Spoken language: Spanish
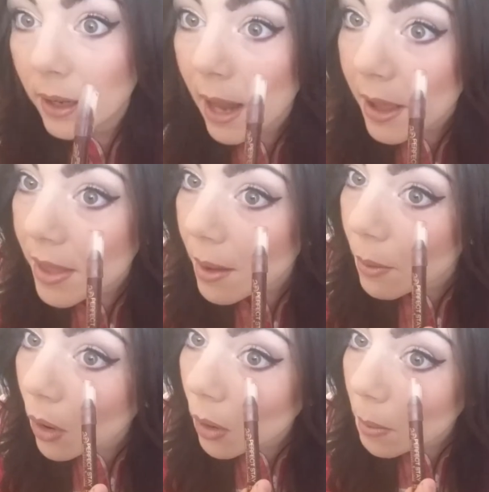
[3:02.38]
la
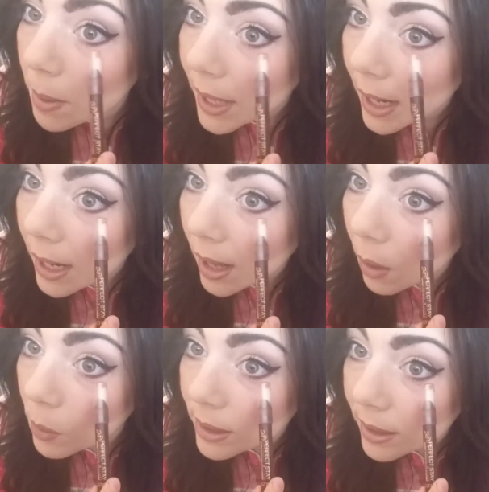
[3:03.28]
llevo para
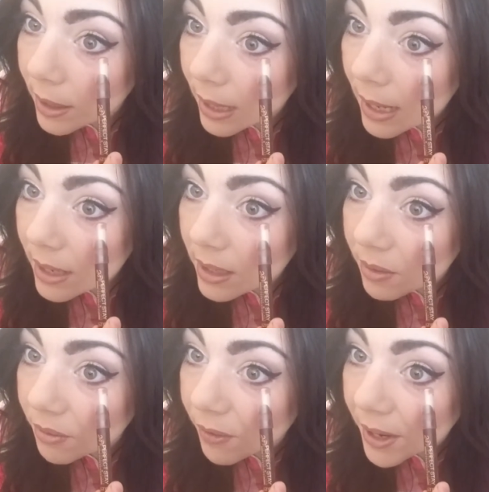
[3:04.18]
la waterline
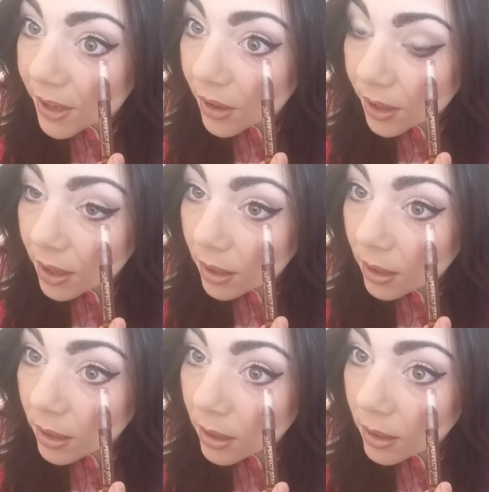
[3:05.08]
inferior.
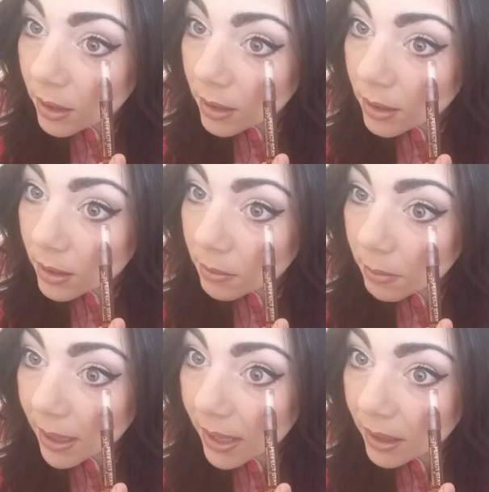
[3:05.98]

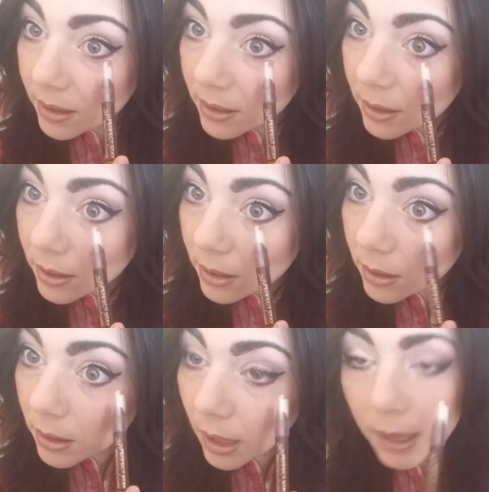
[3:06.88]
¿Vale?
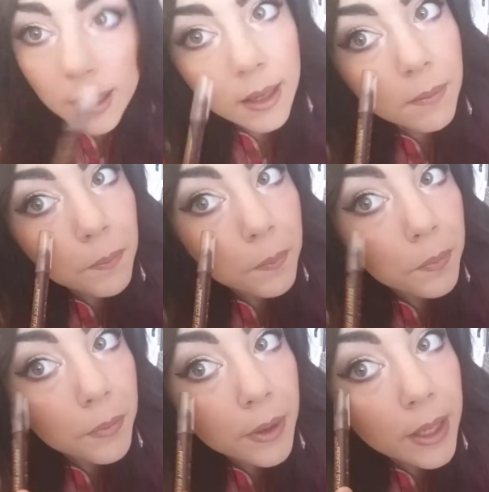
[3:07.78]
Aquí
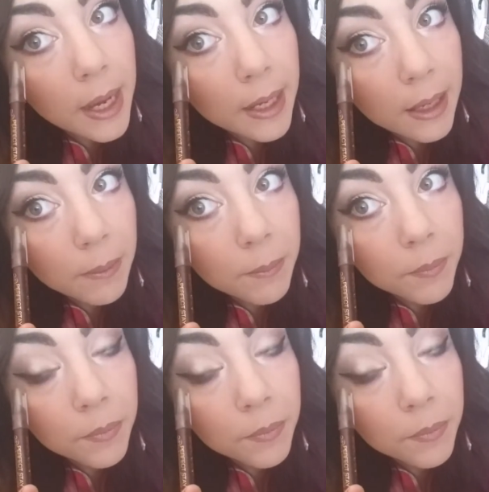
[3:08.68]
y aquí.